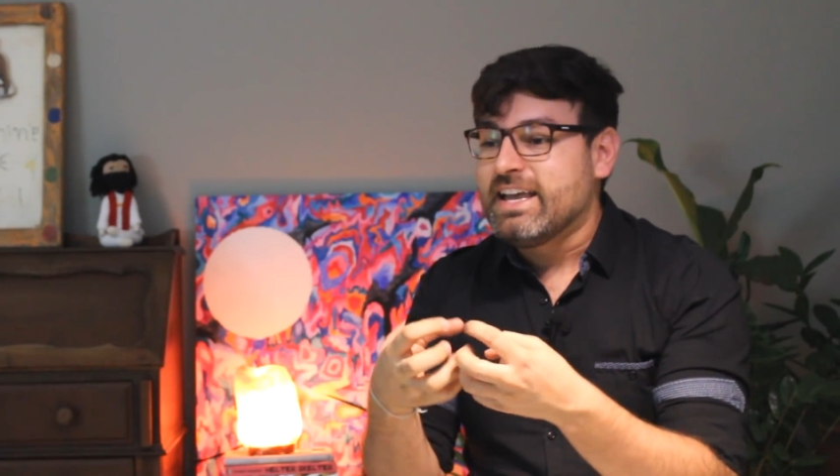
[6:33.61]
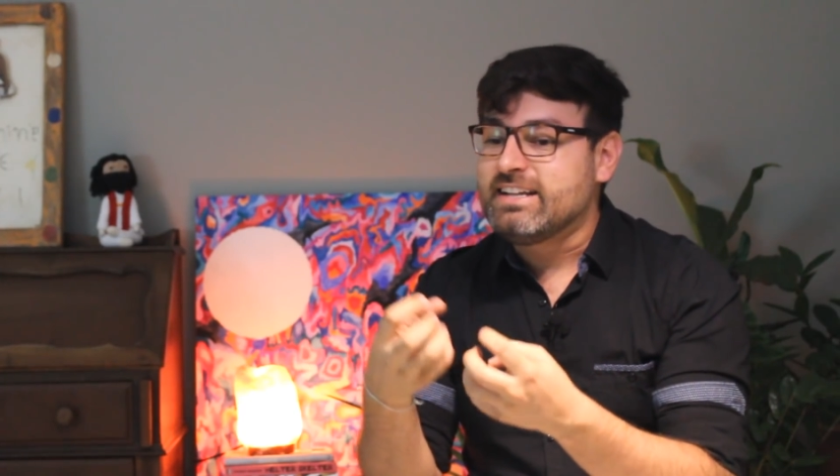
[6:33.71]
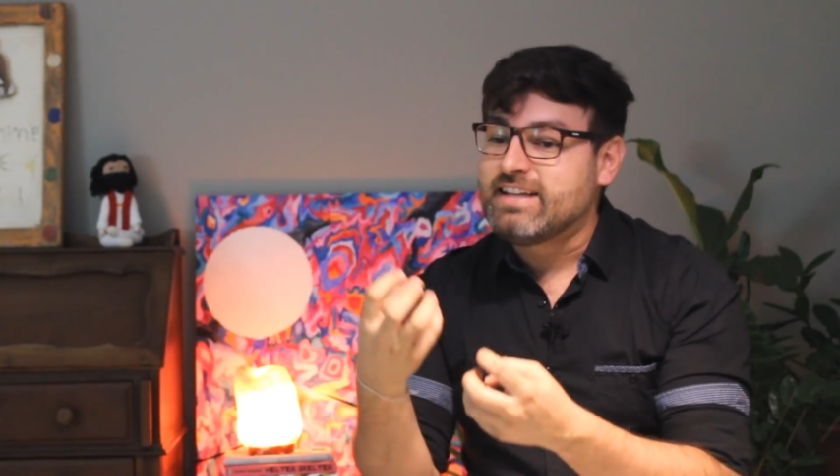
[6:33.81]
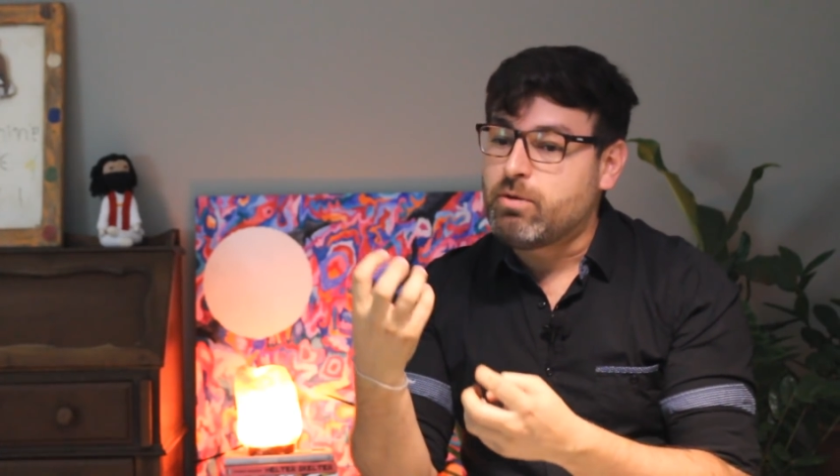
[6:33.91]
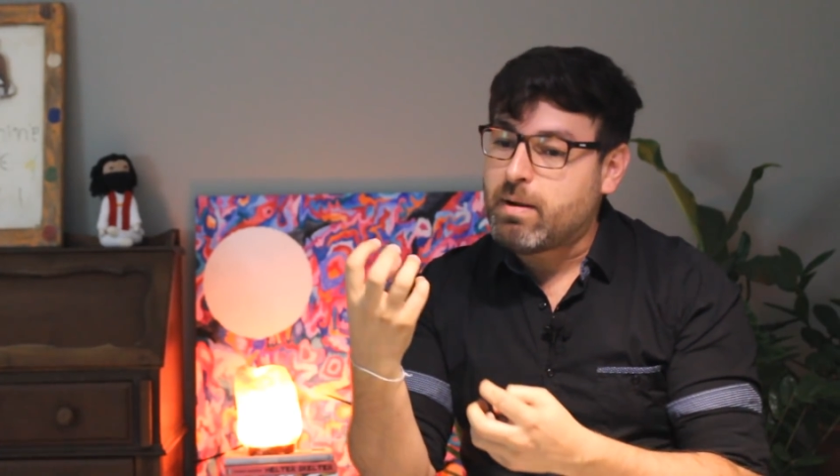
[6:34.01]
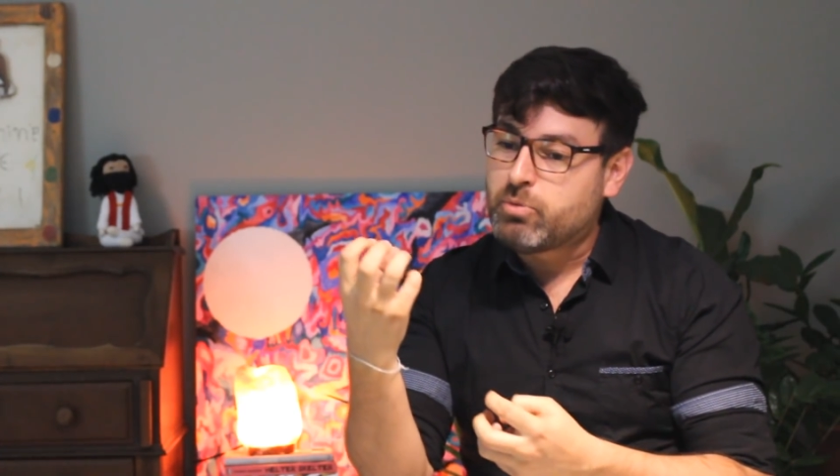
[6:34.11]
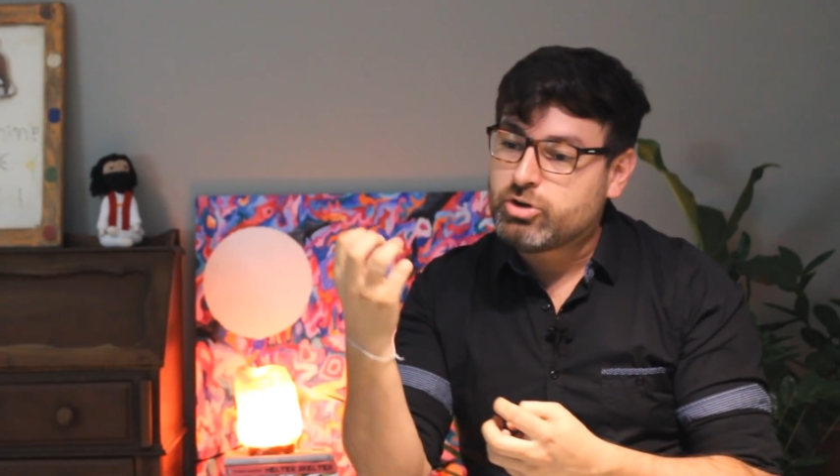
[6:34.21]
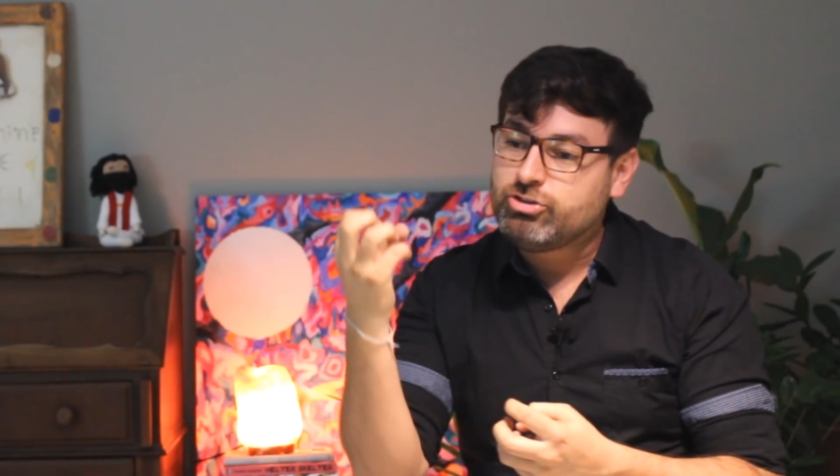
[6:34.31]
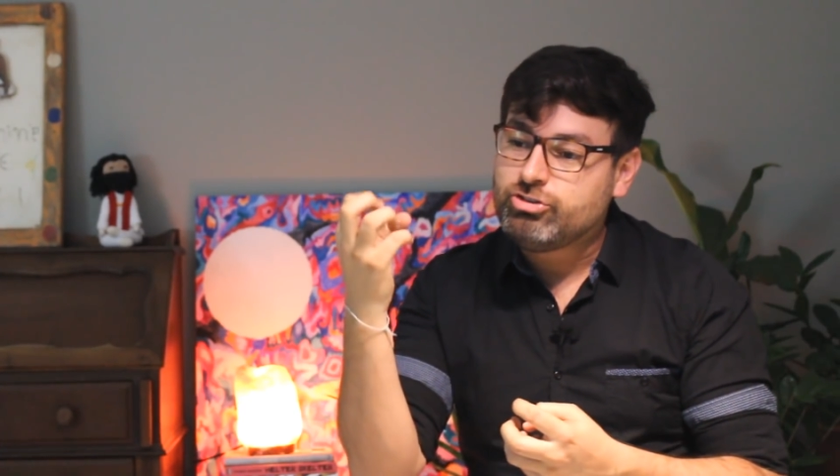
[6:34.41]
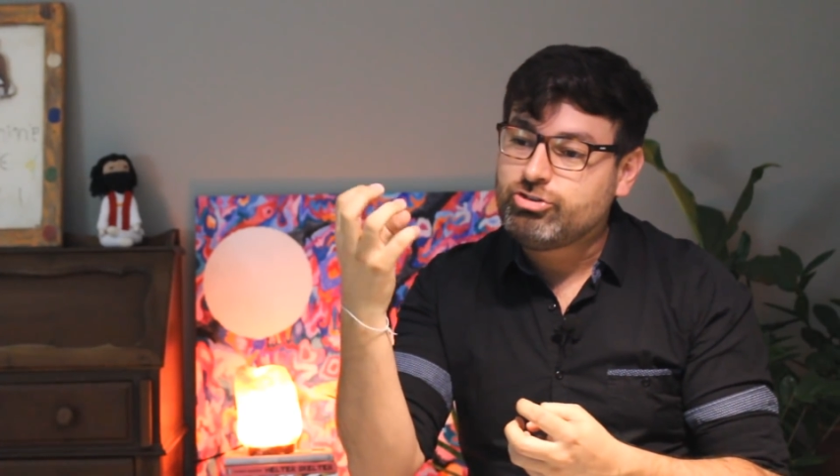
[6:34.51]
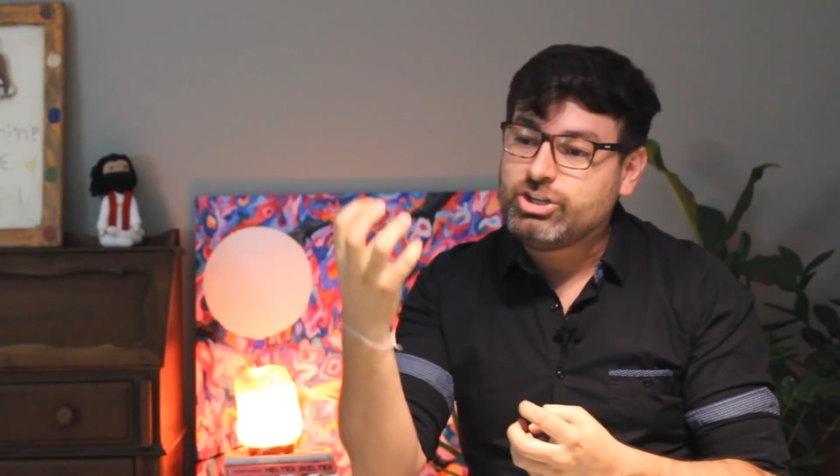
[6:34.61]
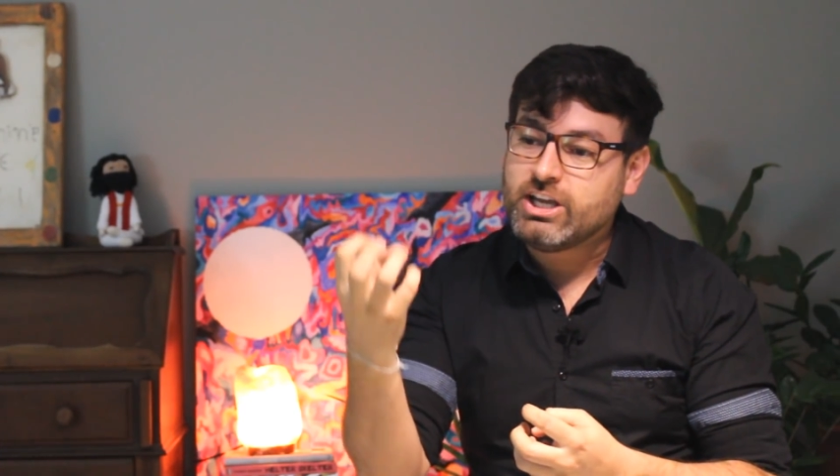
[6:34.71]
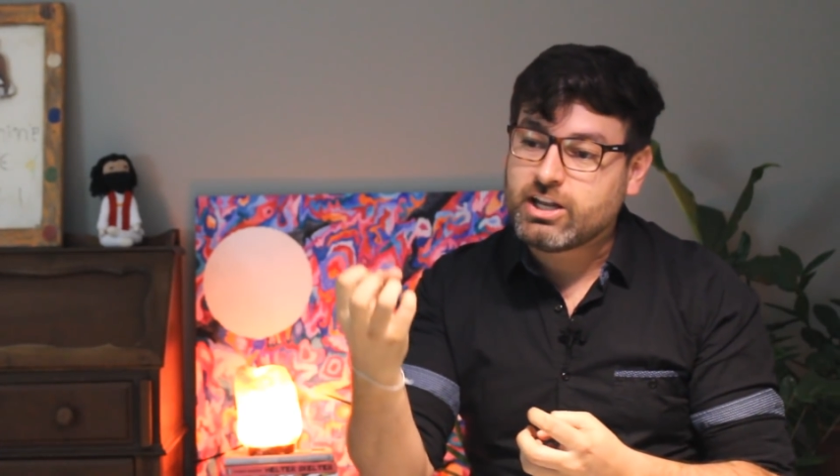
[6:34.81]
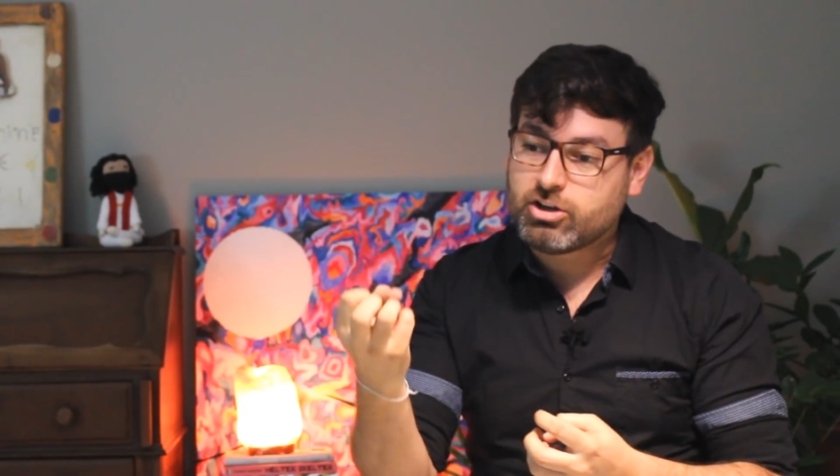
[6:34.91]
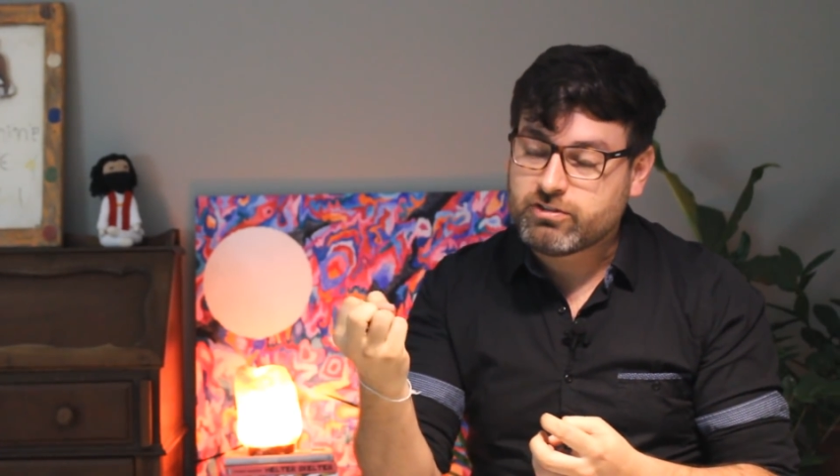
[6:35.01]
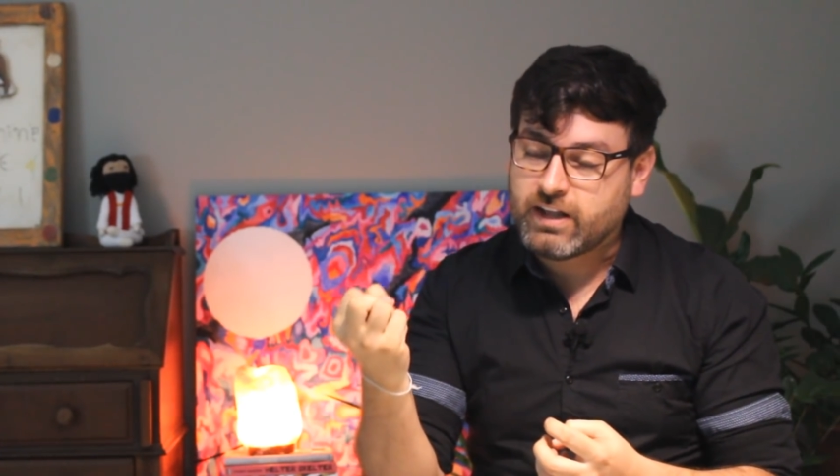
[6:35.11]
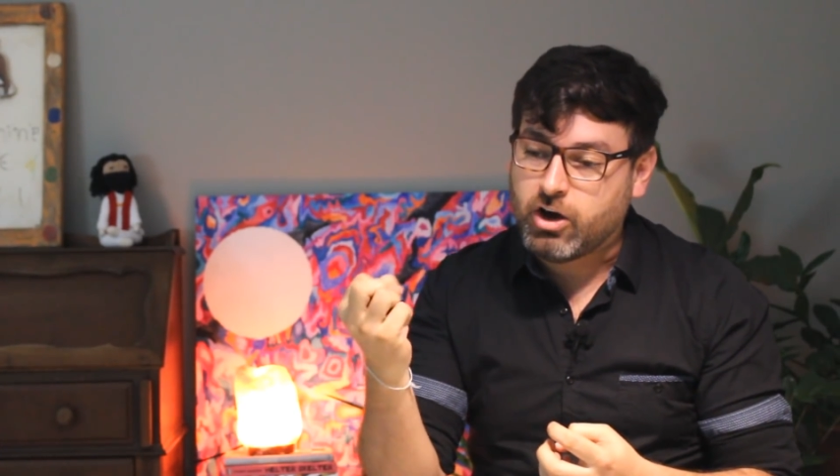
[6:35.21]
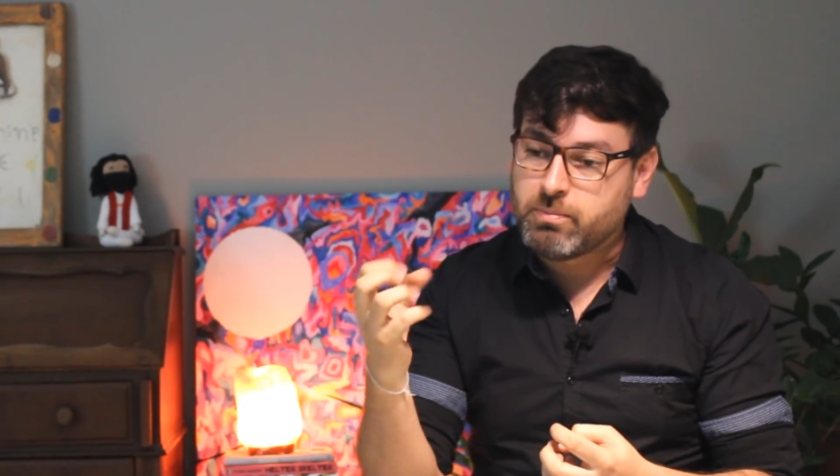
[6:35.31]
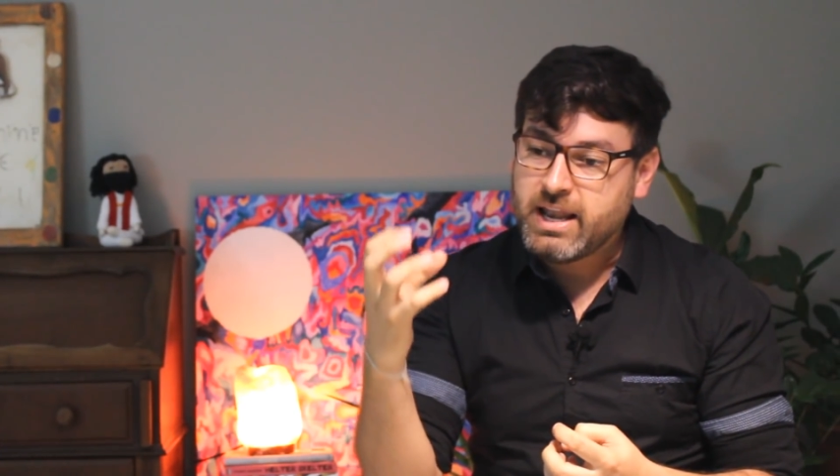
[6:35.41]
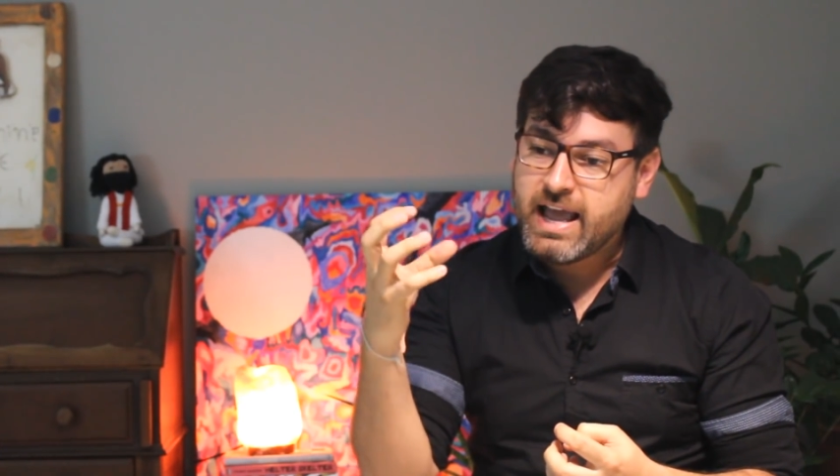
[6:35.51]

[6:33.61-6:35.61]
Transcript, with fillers: ele dá uma mordidinha na nossa alma,